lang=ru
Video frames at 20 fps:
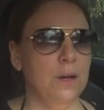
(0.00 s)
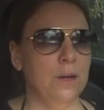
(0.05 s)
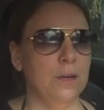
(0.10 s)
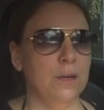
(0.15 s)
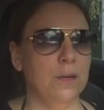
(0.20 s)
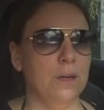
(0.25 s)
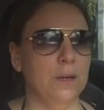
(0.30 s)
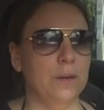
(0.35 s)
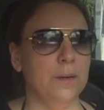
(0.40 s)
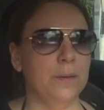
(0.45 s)

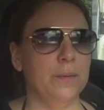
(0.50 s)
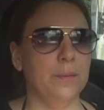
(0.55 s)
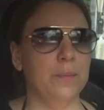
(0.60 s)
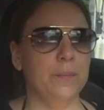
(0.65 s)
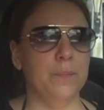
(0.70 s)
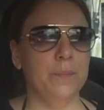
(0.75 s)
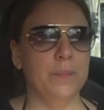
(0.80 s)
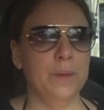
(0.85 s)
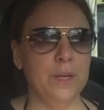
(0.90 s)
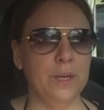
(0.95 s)
Э,
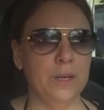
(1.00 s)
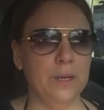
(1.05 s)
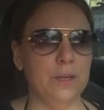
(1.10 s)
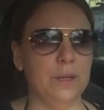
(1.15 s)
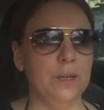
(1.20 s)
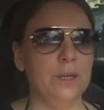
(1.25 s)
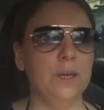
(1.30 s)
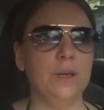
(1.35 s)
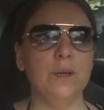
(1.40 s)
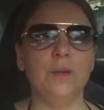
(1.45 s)
мы,
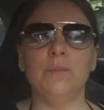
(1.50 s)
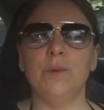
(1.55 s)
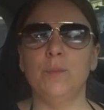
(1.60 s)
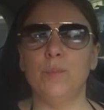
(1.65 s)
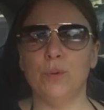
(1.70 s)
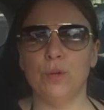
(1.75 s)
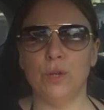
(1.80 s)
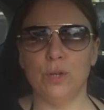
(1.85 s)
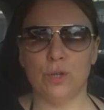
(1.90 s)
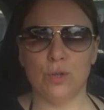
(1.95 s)
и, и мы
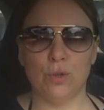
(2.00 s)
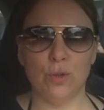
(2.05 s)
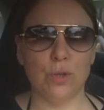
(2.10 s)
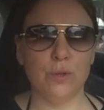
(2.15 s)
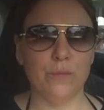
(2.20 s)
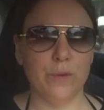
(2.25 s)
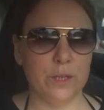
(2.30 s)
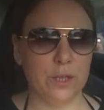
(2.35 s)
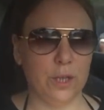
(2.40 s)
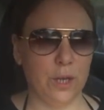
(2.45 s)
поняли, что
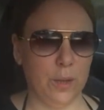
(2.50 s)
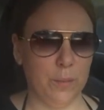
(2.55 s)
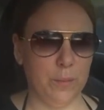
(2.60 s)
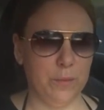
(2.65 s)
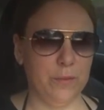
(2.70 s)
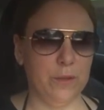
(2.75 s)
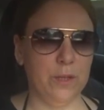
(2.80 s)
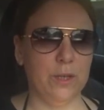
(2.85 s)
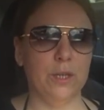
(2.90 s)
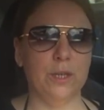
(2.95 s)
это
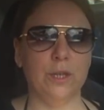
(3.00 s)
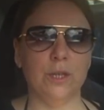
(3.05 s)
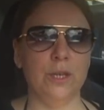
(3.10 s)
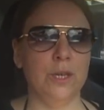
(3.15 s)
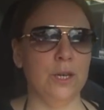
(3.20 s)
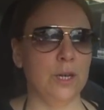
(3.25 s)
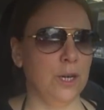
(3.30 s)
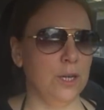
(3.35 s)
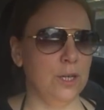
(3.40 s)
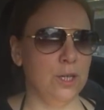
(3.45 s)
востребовано, это
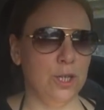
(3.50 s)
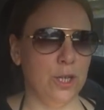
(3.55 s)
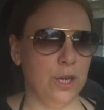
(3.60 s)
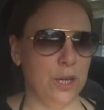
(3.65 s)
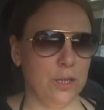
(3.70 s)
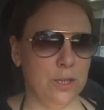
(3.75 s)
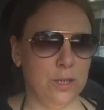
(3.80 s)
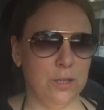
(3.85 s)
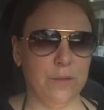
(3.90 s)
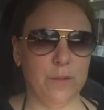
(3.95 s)
не
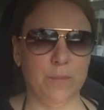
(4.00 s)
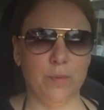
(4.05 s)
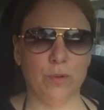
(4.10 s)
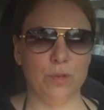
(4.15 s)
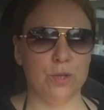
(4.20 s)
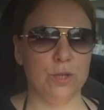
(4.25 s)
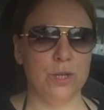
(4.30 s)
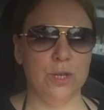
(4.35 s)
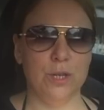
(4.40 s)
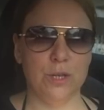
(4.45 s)
кончается,
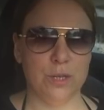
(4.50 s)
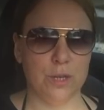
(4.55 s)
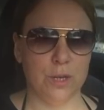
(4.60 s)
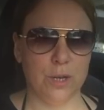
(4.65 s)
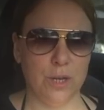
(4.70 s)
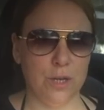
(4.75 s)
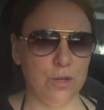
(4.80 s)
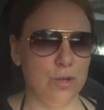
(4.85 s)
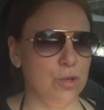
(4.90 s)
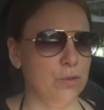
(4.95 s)
вопросы не
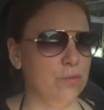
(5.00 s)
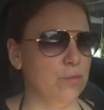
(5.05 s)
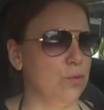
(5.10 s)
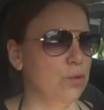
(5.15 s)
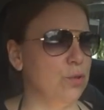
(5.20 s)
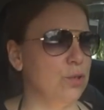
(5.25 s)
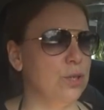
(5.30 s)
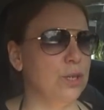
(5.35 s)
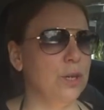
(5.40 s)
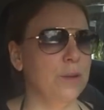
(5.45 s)

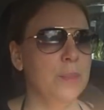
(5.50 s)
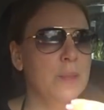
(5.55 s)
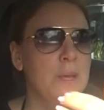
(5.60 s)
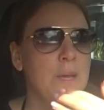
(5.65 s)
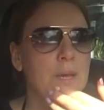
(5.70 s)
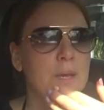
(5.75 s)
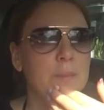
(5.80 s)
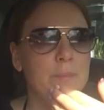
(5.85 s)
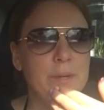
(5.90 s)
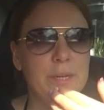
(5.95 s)
заканчиваются.
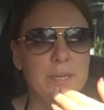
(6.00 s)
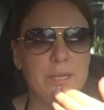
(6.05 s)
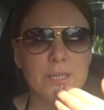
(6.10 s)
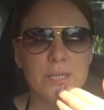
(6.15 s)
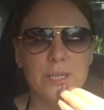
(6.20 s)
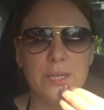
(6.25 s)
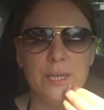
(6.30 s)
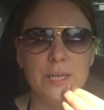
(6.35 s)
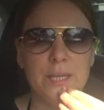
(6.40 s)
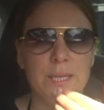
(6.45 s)
Мы
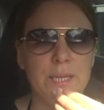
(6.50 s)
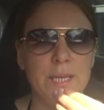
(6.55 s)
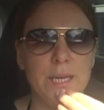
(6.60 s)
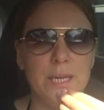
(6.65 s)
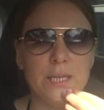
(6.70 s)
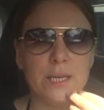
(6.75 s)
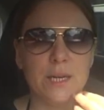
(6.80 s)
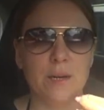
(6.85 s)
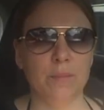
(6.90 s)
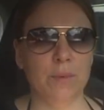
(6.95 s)
решили
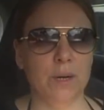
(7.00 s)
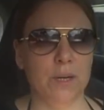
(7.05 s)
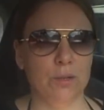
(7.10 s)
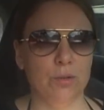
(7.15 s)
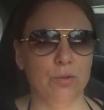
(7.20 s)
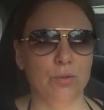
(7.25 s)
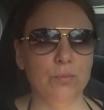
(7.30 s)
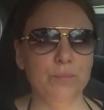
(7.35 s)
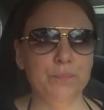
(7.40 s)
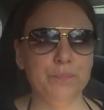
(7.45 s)
нанять
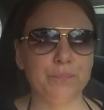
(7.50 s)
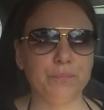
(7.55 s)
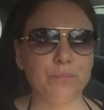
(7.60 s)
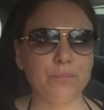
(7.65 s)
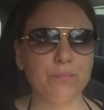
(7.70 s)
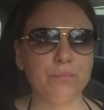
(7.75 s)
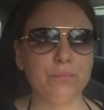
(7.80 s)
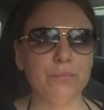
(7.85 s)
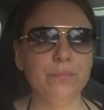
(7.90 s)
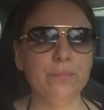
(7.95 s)
команду
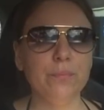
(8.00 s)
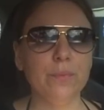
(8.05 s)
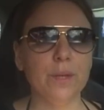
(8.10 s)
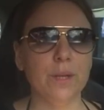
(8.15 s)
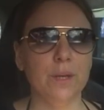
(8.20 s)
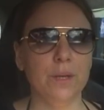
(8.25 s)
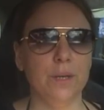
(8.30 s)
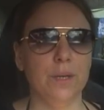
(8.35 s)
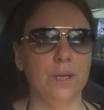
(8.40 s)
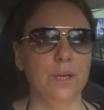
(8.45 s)

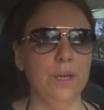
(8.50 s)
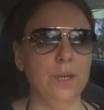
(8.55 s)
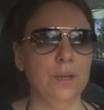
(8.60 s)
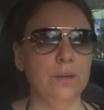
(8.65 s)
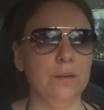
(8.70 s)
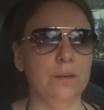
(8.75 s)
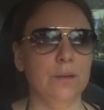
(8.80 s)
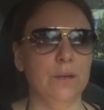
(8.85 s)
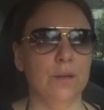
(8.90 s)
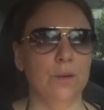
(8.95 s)
и
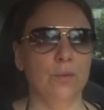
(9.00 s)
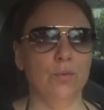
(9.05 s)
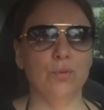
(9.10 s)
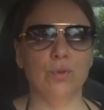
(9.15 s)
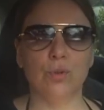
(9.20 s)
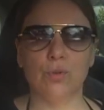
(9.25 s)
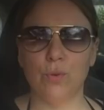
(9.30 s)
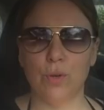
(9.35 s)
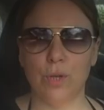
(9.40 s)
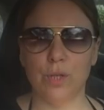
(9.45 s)

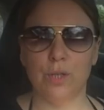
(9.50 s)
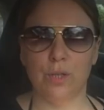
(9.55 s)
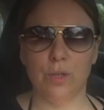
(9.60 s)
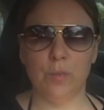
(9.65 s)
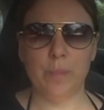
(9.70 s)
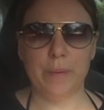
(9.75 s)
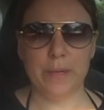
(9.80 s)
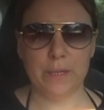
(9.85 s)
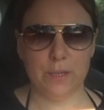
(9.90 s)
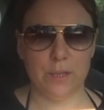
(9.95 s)
ускорить
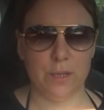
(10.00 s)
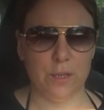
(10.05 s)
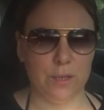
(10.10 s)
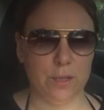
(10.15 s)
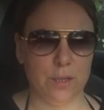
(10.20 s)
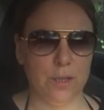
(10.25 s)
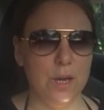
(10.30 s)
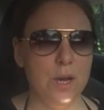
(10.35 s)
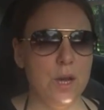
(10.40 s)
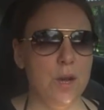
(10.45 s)
этот
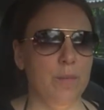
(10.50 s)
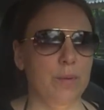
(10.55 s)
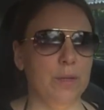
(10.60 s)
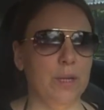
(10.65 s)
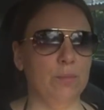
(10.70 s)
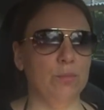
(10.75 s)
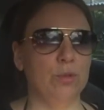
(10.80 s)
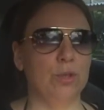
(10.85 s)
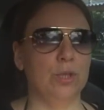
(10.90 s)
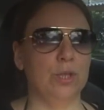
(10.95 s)
процесс.
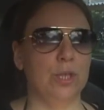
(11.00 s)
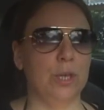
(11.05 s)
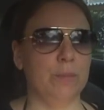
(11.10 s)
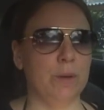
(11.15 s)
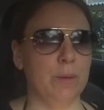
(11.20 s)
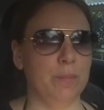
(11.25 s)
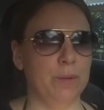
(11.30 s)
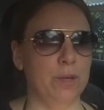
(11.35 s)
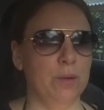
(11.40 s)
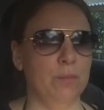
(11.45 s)
Потому что,
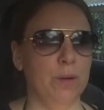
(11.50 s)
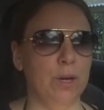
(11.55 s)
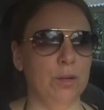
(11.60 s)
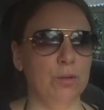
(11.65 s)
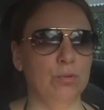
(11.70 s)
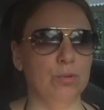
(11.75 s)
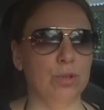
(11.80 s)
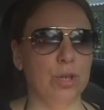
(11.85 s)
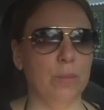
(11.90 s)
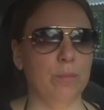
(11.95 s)
сама понимаю,
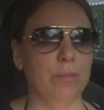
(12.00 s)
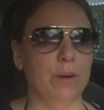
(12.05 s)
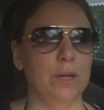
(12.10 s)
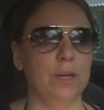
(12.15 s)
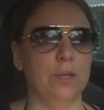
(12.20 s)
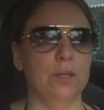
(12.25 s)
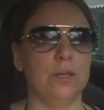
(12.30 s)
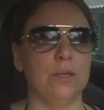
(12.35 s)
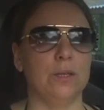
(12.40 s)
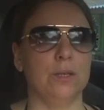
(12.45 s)
душа
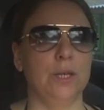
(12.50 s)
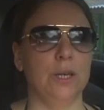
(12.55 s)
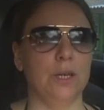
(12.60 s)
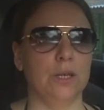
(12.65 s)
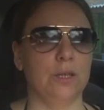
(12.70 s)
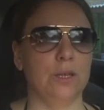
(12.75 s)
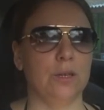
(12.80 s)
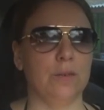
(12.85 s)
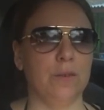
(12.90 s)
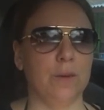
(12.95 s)
болит,
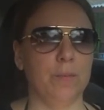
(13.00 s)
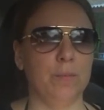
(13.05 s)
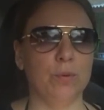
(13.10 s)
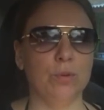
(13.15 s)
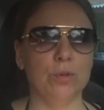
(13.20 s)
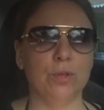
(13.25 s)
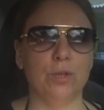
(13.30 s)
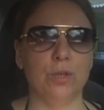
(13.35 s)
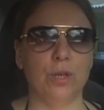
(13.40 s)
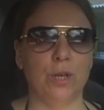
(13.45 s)
некоторые
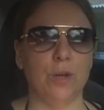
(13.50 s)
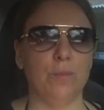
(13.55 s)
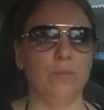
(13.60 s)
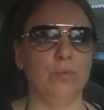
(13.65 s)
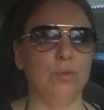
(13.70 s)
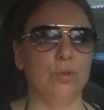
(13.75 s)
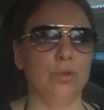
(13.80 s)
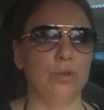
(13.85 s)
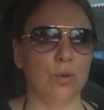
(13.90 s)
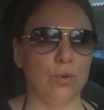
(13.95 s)
вопросы
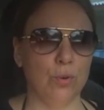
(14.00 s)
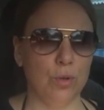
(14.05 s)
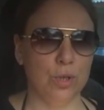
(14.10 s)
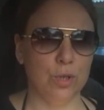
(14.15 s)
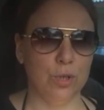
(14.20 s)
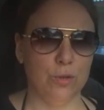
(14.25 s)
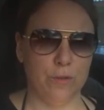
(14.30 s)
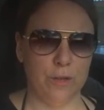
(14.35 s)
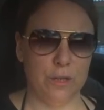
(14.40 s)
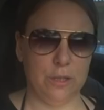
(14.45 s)
требуют
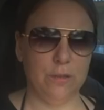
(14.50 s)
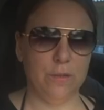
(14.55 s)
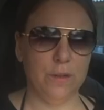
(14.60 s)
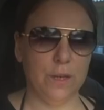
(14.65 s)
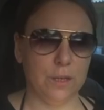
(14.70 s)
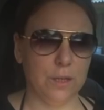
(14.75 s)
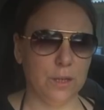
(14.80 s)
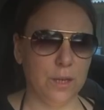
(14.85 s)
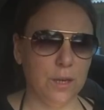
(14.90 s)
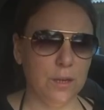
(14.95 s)
срочного
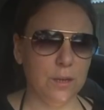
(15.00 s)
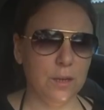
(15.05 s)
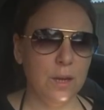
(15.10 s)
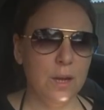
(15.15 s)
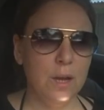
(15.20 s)
ответа.